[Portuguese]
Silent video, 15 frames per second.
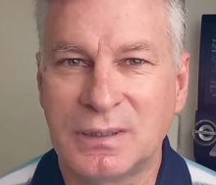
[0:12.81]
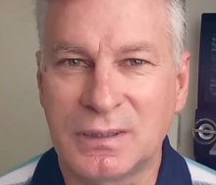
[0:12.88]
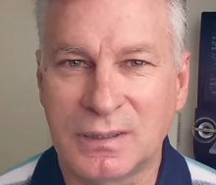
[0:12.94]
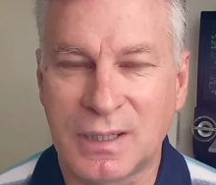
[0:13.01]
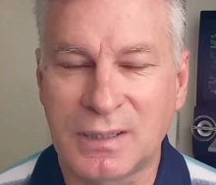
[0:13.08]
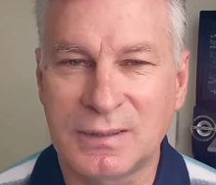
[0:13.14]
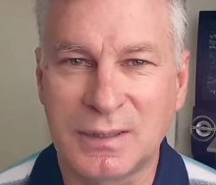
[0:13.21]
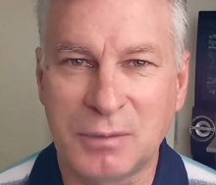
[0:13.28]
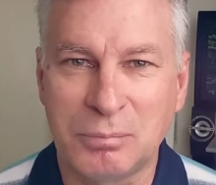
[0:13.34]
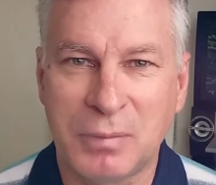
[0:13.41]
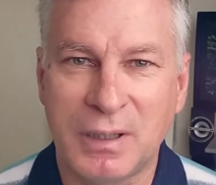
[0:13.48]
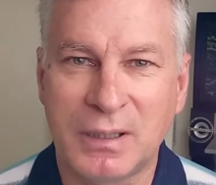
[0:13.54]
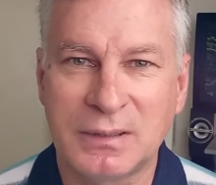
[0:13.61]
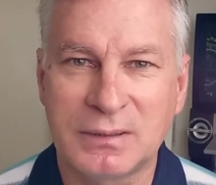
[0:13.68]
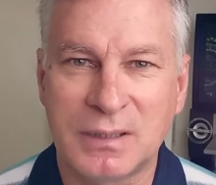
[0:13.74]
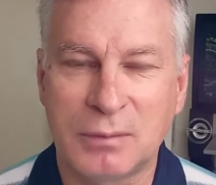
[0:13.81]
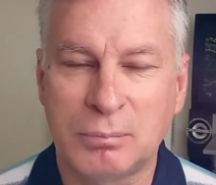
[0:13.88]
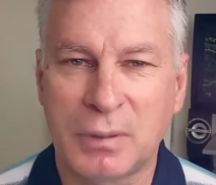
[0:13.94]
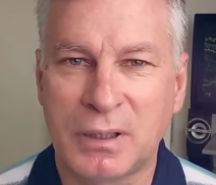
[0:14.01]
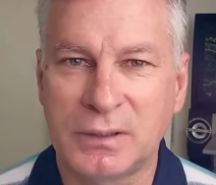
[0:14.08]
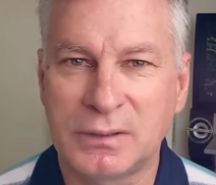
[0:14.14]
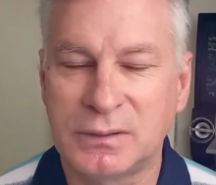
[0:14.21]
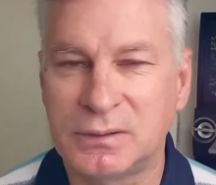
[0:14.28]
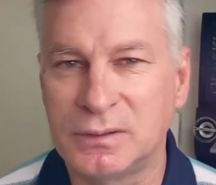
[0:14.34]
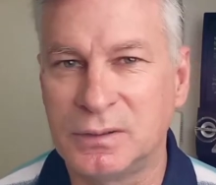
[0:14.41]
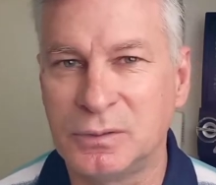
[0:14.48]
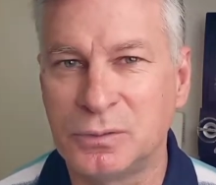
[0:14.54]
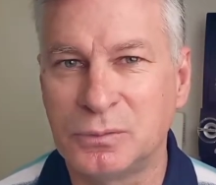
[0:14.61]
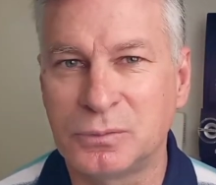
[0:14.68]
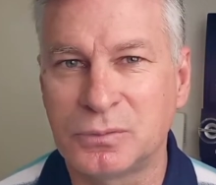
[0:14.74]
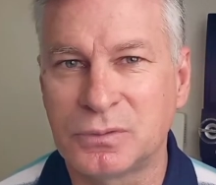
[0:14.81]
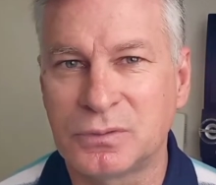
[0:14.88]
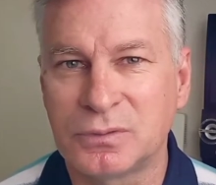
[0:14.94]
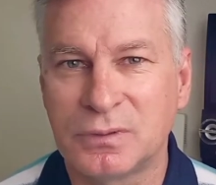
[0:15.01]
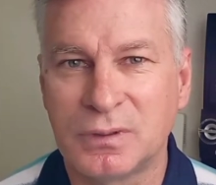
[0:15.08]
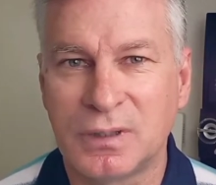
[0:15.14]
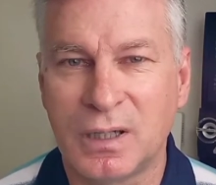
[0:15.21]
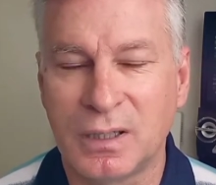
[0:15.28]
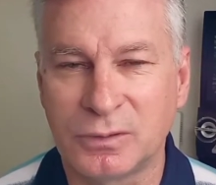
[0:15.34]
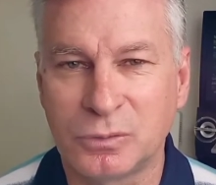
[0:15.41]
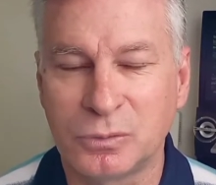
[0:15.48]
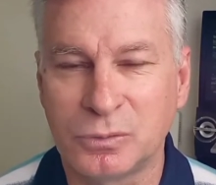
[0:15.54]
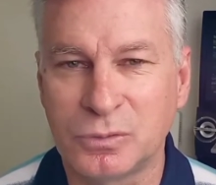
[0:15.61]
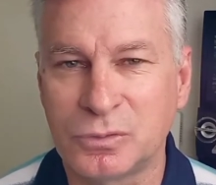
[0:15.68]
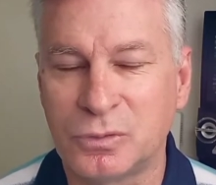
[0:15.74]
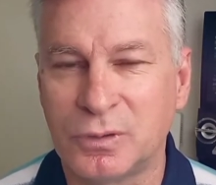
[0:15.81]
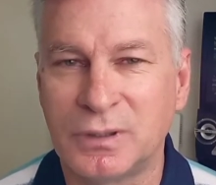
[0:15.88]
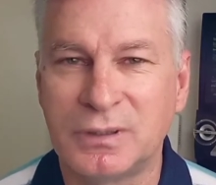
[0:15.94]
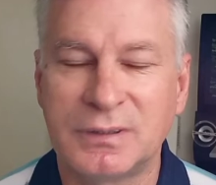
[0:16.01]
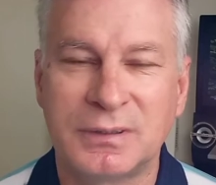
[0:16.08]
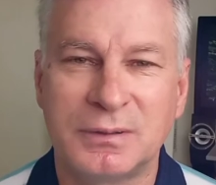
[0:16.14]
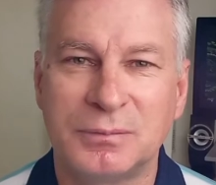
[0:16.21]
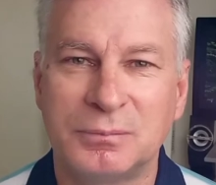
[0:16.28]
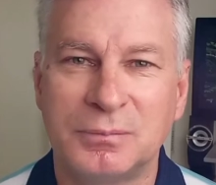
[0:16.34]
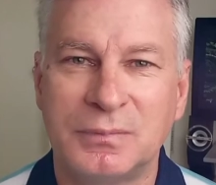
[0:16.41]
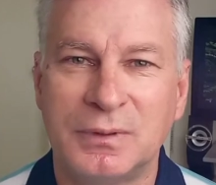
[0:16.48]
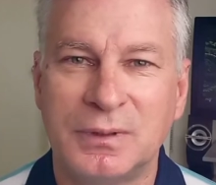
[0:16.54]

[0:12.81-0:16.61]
Graça e paz da parte de Deus a todos nós.